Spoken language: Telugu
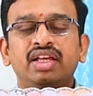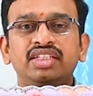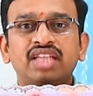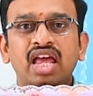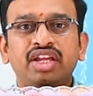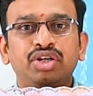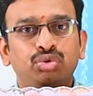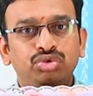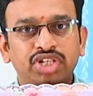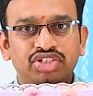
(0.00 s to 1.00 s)
ఈ శారీకి టూ
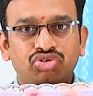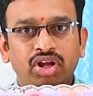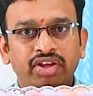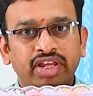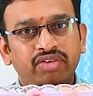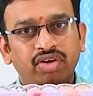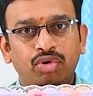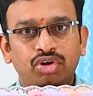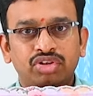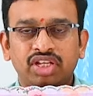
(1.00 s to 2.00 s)
సైడ్స్ కూడా ఈక్వల్
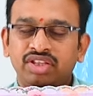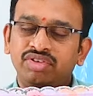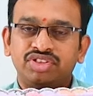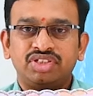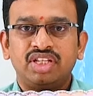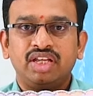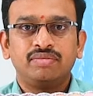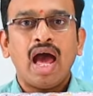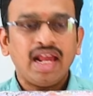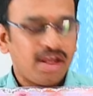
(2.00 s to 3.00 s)
బార్డర్తో అయితే వస్తుంది
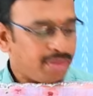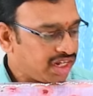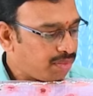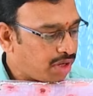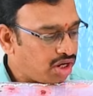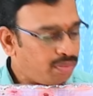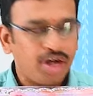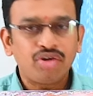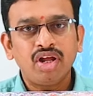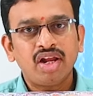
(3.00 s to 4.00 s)
అలాగే మనకి పళ్ళు
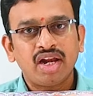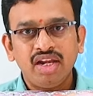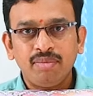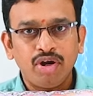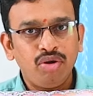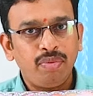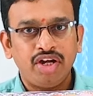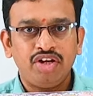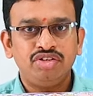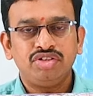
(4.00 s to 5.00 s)
పాటు కూడా రన్నింగ్ పళ్ళు
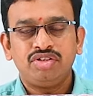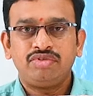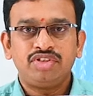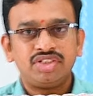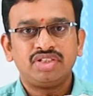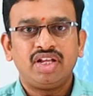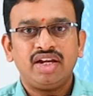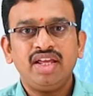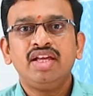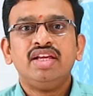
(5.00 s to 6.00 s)
పాటు అనేది
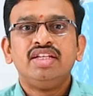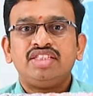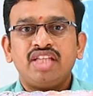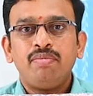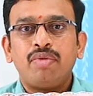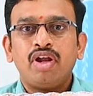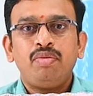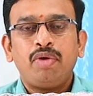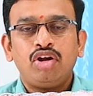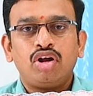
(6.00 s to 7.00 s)
వస్తుందండి సేమ్ పళ్ళు
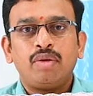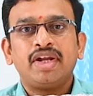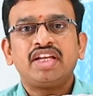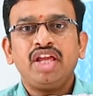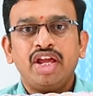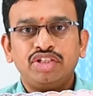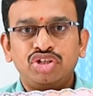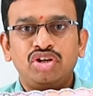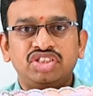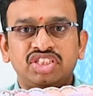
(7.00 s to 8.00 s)
పాటలో కూడా మనకి
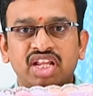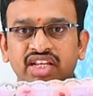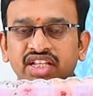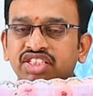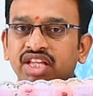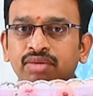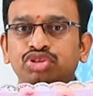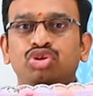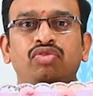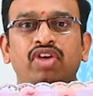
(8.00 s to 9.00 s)
ఎడ్జ్లో వచ్చేసరికి సేమ్
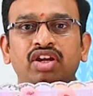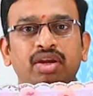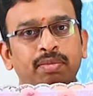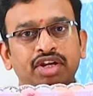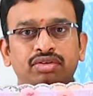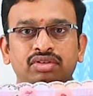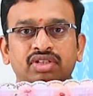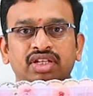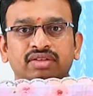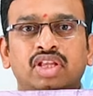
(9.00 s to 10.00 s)
స్టోన్ వర్క్ రిపీట్
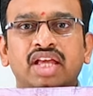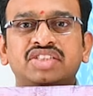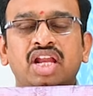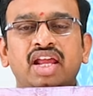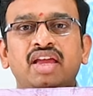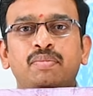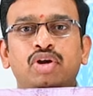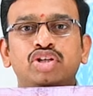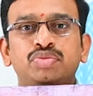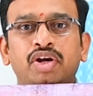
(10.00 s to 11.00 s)
అవుతుంది నెక్స్ట్ అలాగే
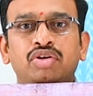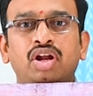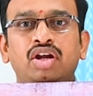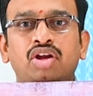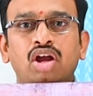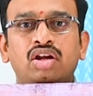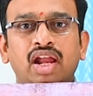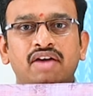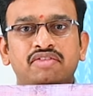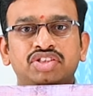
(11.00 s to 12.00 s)
బ్లౌజ్ పార్ట్ కూడా డార్క్
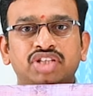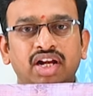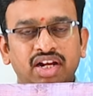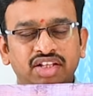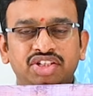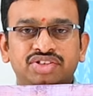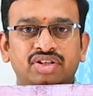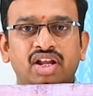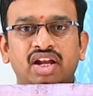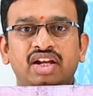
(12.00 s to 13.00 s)
లావెండర్ షేడ్ అనేది
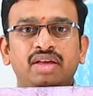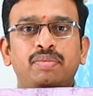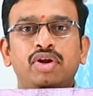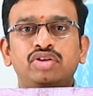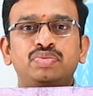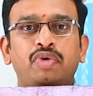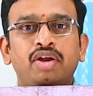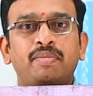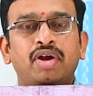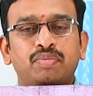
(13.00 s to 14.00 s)
తీసుకున్నారండి బ్లౌజ్
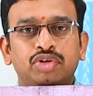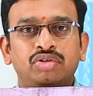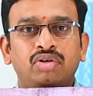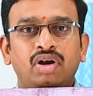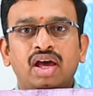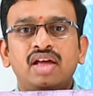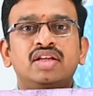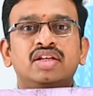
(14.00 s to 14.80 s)
బాడీ పార్ట్ మొత్తం కూడా